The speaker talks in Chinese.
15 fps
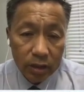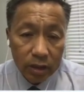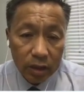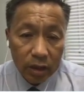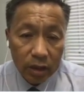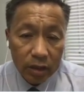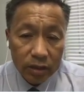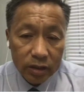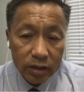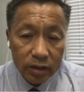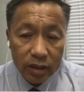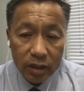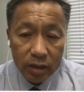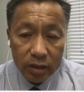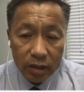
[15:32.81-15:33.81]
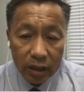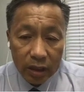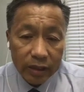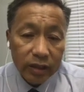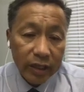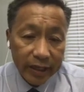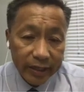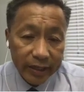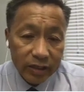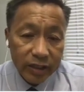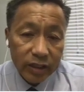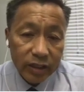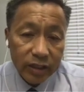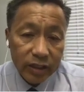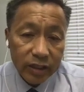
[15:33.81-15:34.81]
呃，这个而且可以，这个
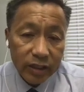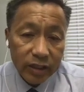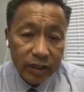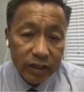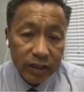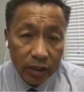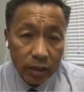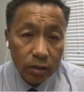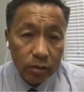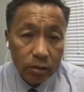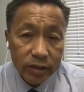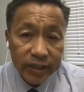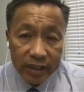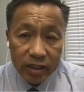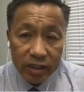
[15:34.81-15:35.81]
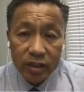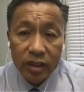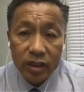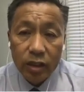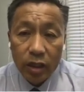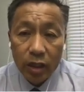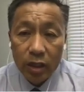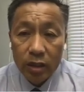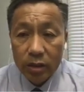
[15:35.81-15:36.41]
也是就是能够检测这个